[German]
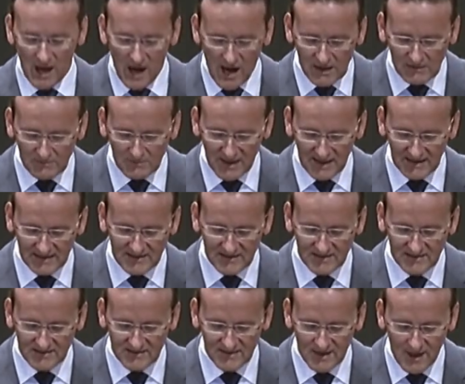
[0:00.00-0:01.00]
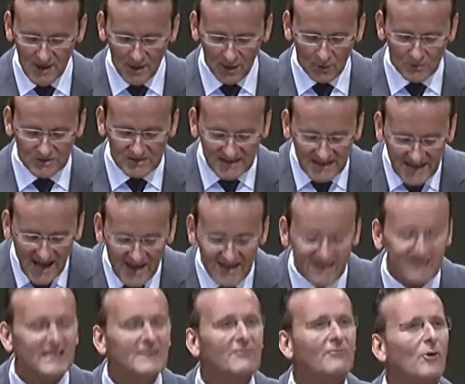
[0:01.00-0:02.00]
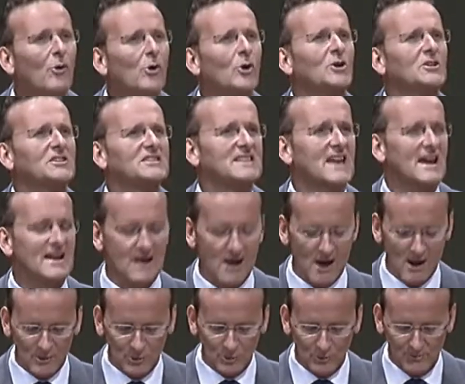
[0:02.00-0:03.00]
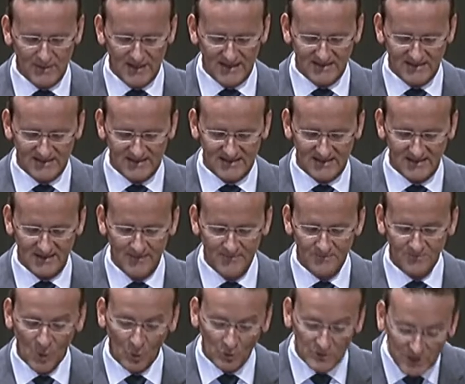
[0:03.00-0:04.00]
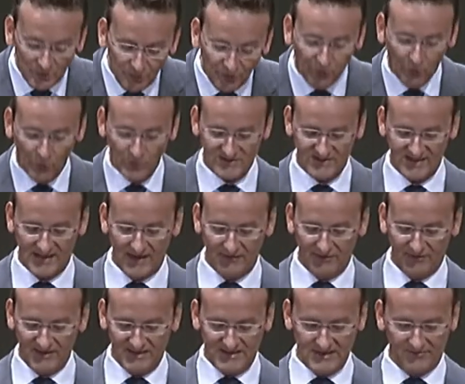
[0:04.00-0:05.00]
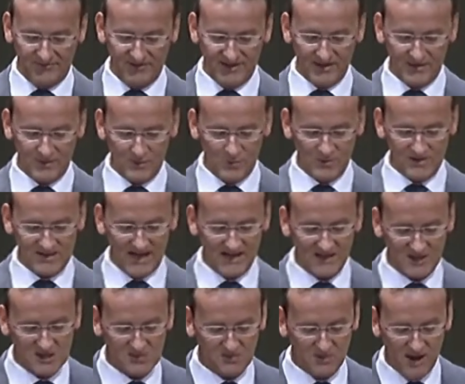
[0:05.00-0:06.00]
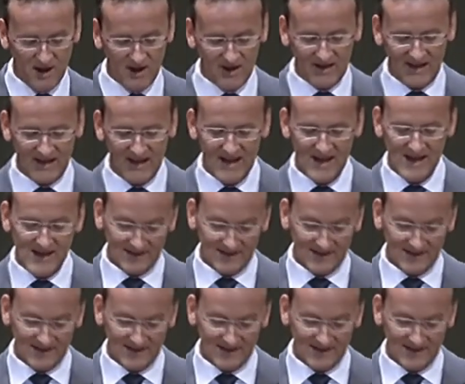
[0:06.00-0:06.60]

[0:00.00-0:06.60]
gearbeitet und kenne die Wucht seiner Argumente und die vortreffliche Wirkung seiner Sprache.